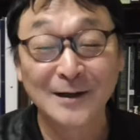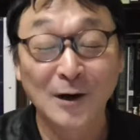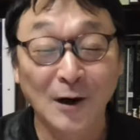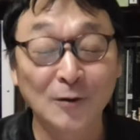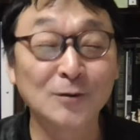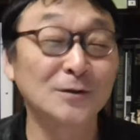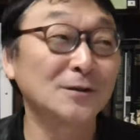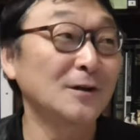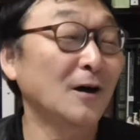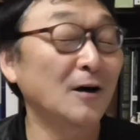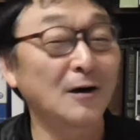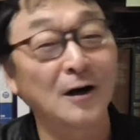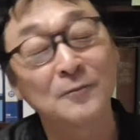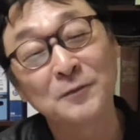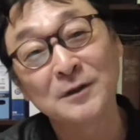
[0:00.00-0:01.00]
私ね、
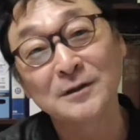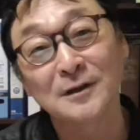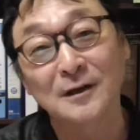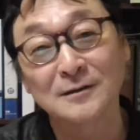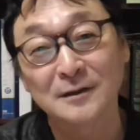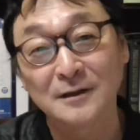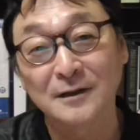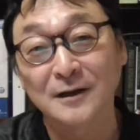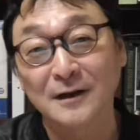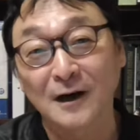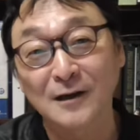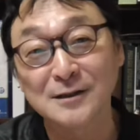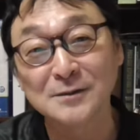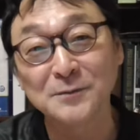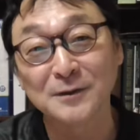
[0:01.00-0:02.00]
アメリカでね、
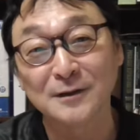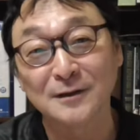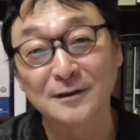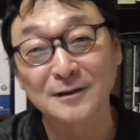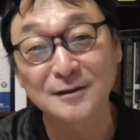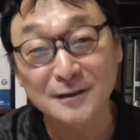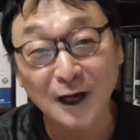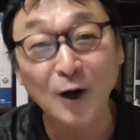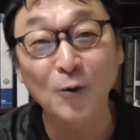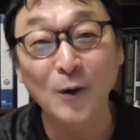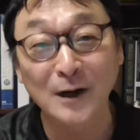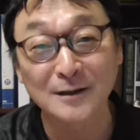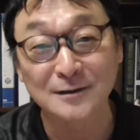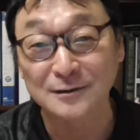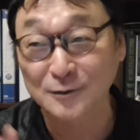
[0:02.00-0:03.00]
初めてね、
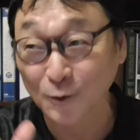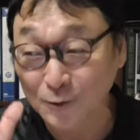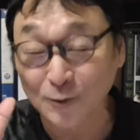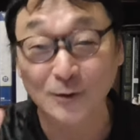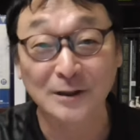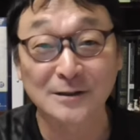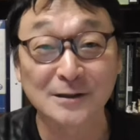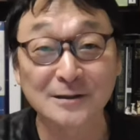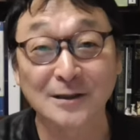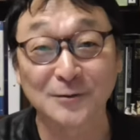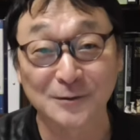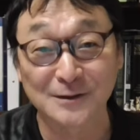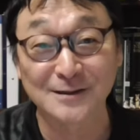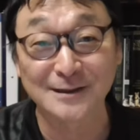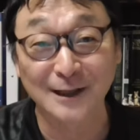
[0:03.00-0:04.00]
スターワーズ、ちょうど私行った
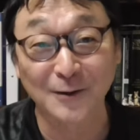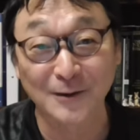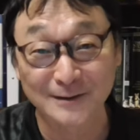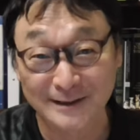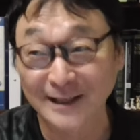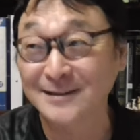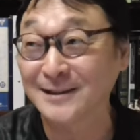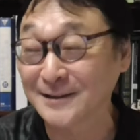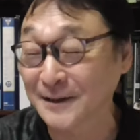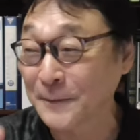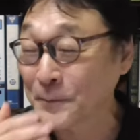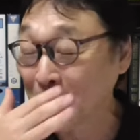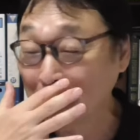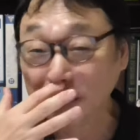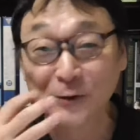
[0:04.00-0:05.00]
時にスターワーズやってて、
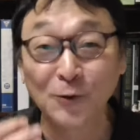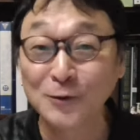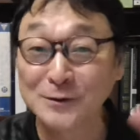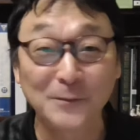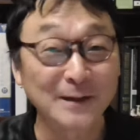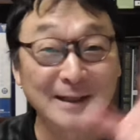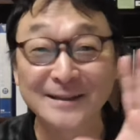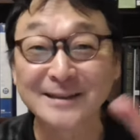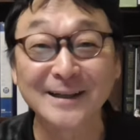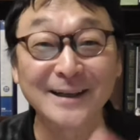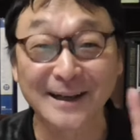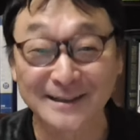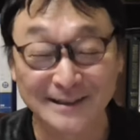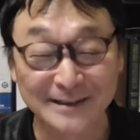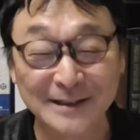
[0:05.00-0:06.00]
日本にまだ来てな
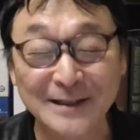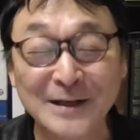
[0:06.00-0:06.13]
かった。